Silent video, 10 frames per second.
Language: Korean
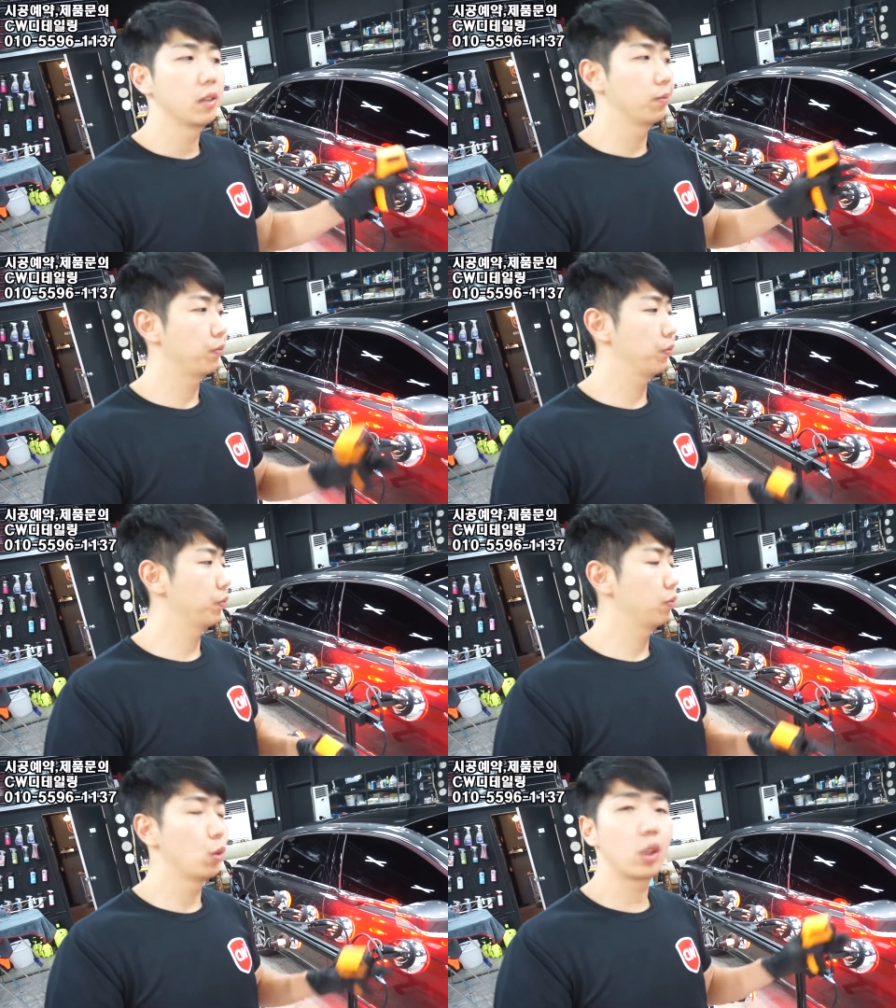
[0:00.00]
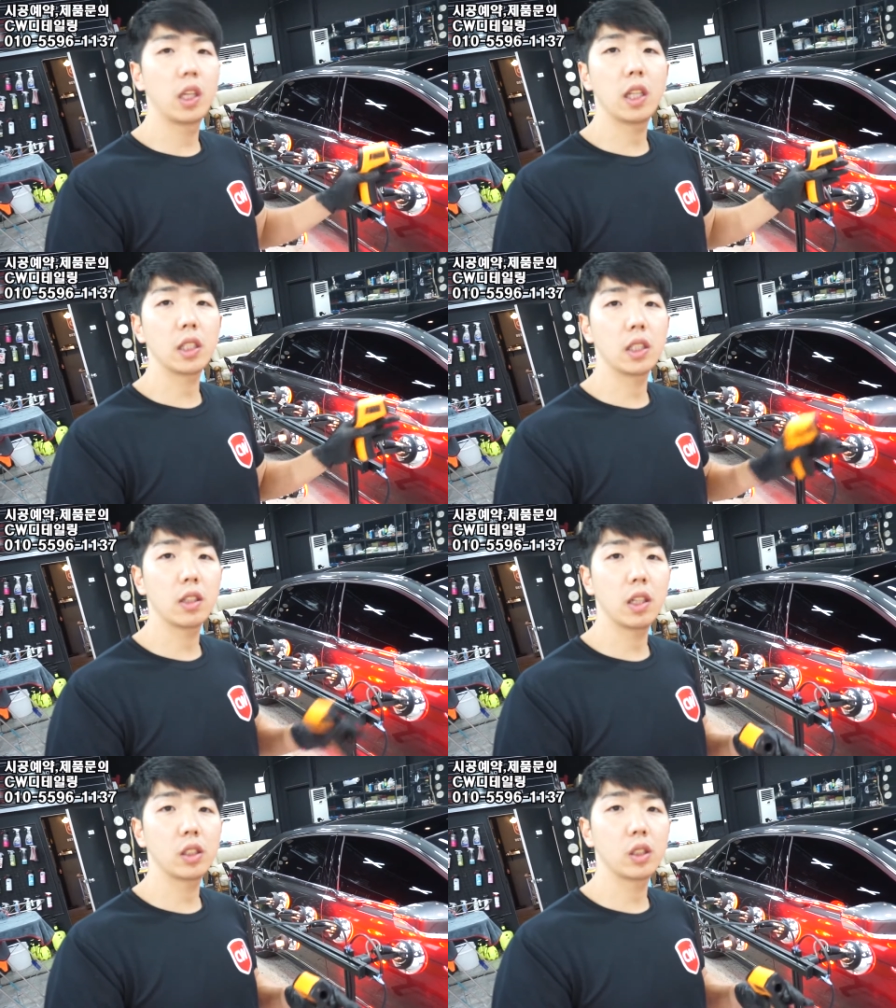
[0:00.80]
음, 물기 다
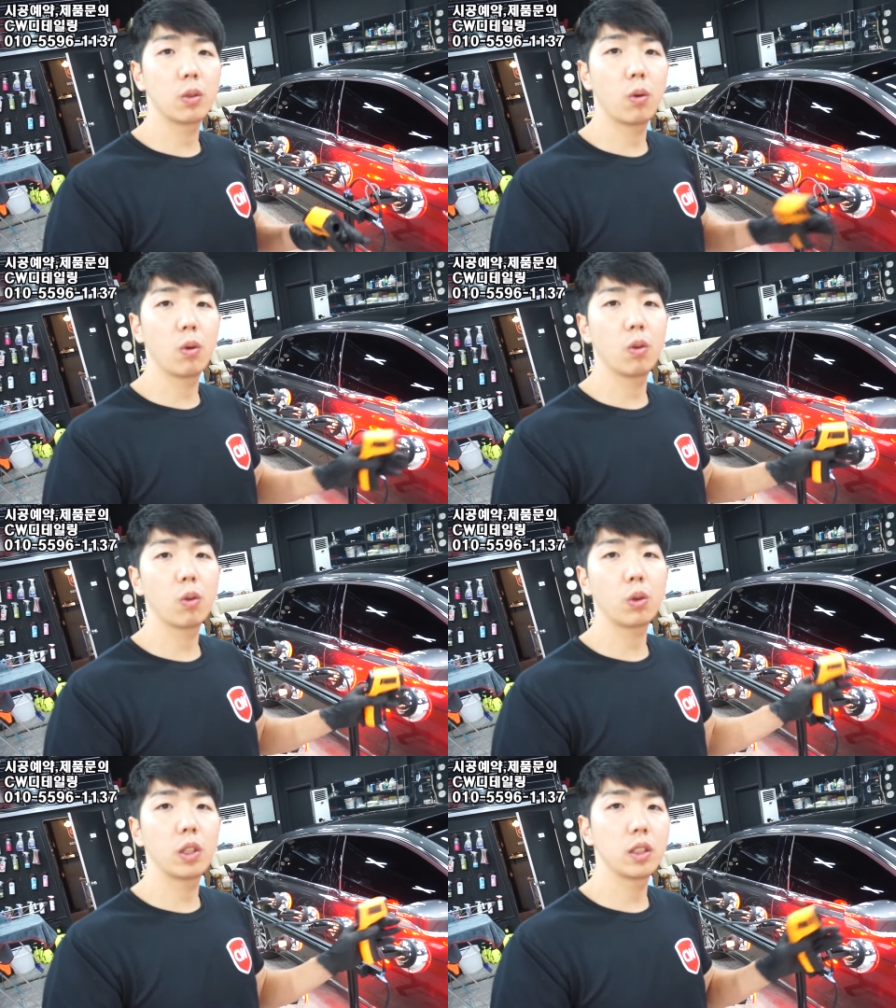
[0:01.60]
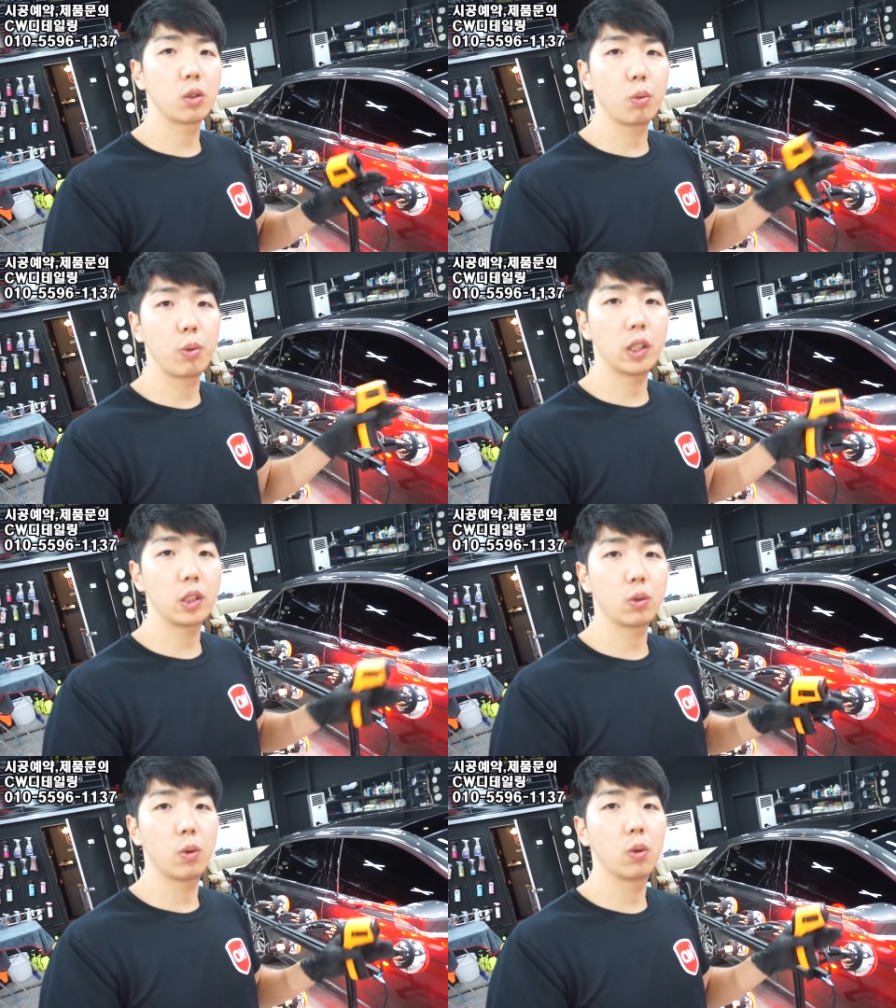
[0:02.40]
제거하시고 코팅지
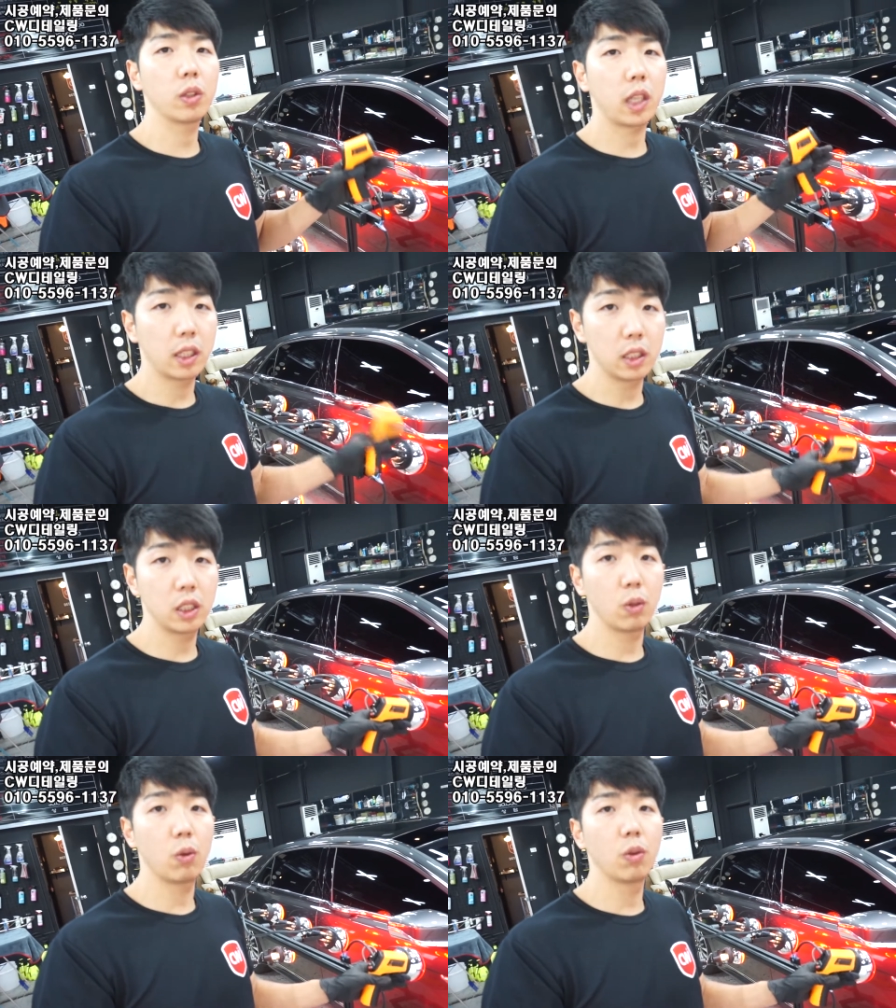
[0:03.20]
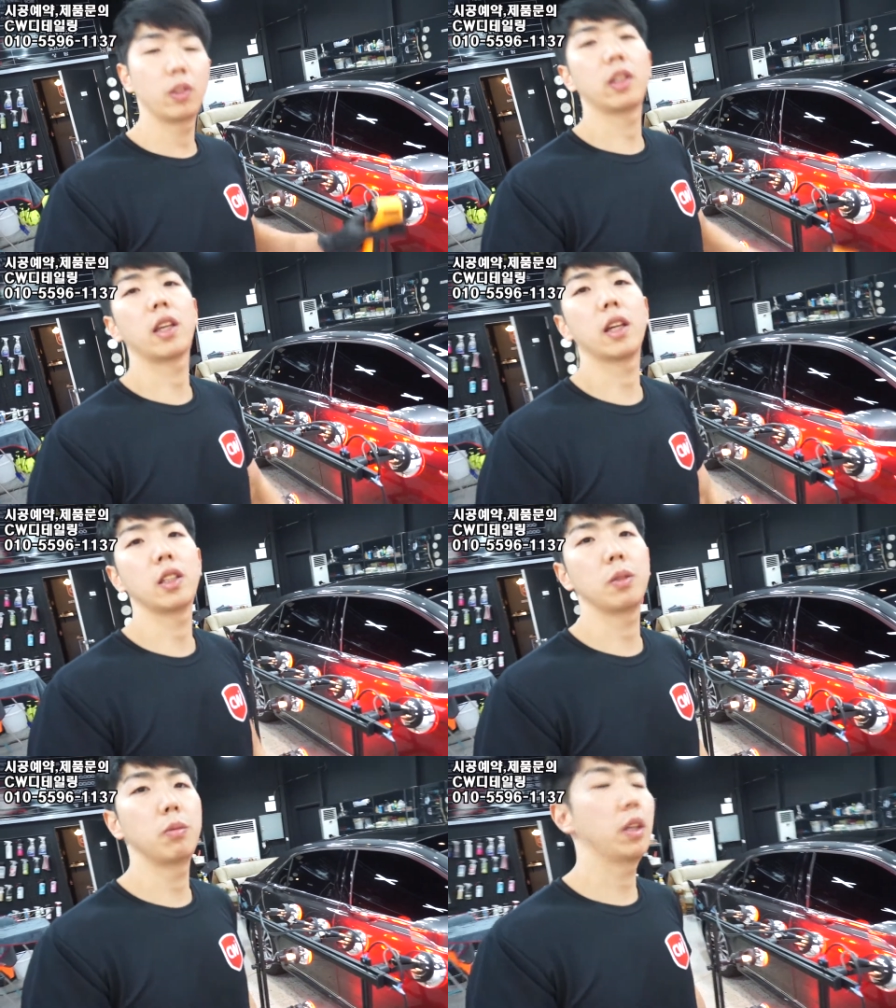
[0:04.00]
도포하시고 닦으시고 이렇게
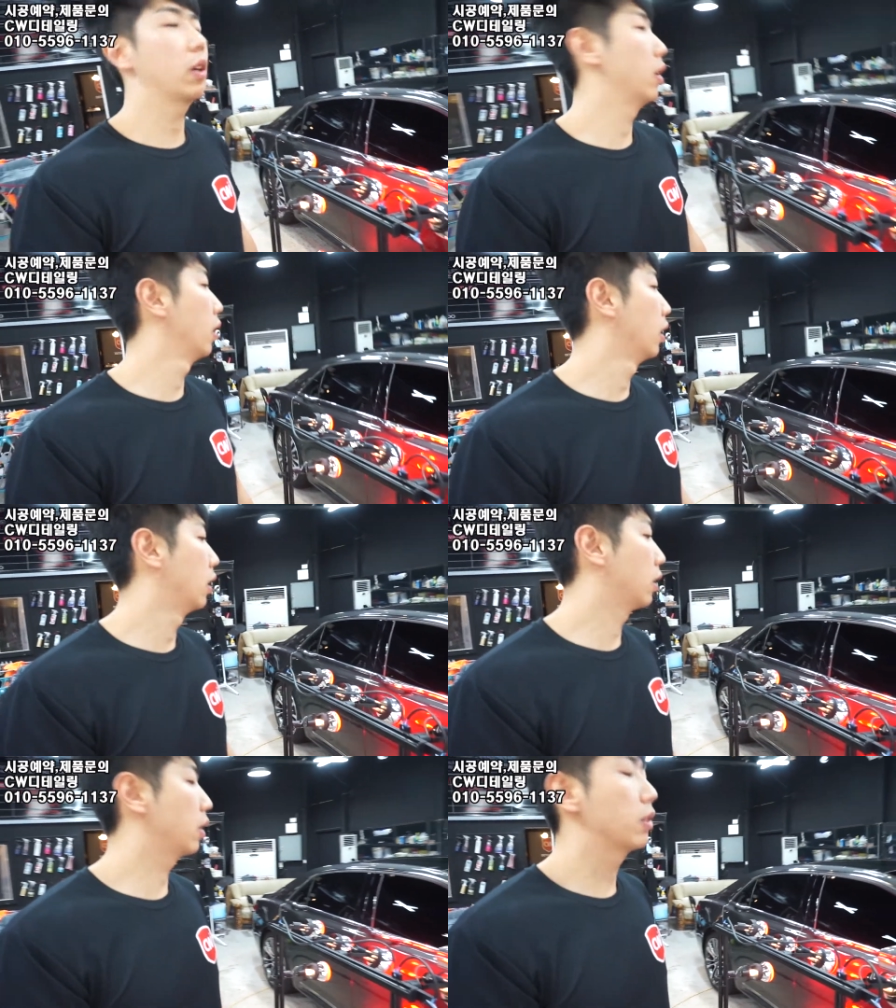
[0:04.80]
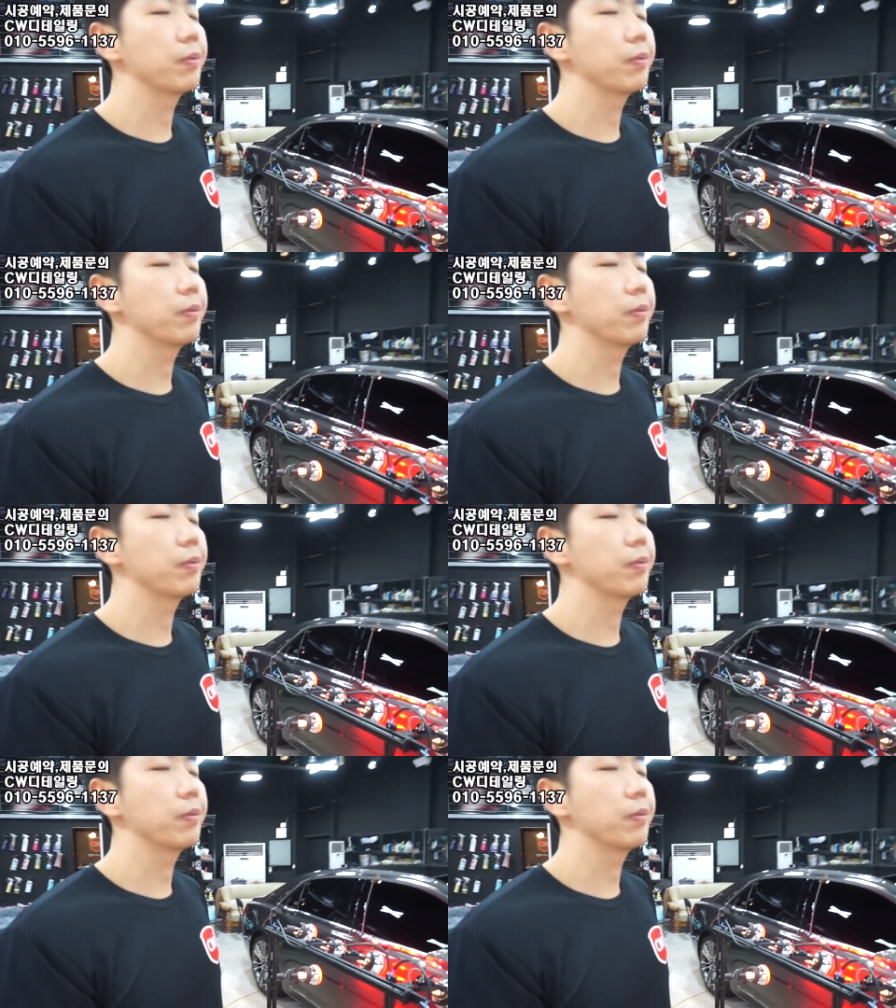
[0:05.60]
하시면 돼요 네.